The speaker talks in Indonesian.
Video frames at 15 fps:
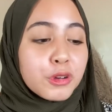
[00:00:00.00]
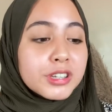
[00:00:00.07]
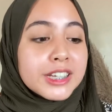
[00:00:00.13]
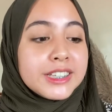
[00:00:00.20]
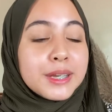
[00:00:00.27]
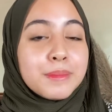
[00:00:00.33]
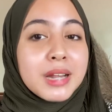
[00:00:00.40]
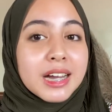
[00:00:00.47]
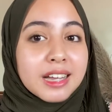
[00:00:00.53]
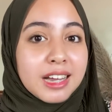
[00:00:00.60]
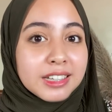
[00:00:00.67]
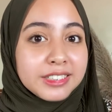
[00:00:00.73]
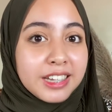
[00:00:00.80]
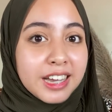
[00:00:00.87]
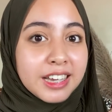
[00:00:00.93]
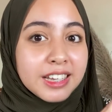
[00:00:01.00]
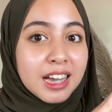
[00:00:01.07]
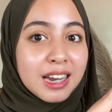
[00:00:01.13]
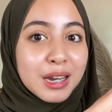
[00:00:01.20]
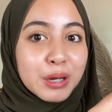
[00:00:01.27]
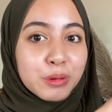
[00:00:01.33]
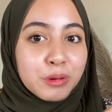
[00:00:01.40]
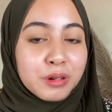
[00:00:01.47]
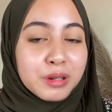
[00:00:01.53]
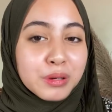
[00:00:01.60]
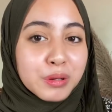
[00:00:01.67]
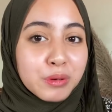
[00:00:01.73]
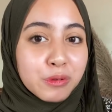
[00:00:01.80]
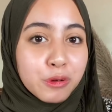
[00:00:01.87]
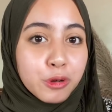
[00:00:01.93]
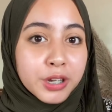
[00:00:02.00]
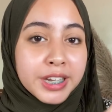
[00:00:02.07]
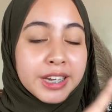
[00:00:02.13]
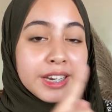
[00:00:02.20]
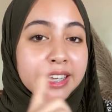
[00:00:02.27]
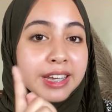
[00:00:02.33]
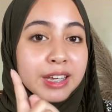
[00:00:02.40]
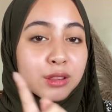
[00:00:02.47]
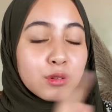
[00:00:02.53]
sisi belakangnya yang lengkung-lengkung, ini itu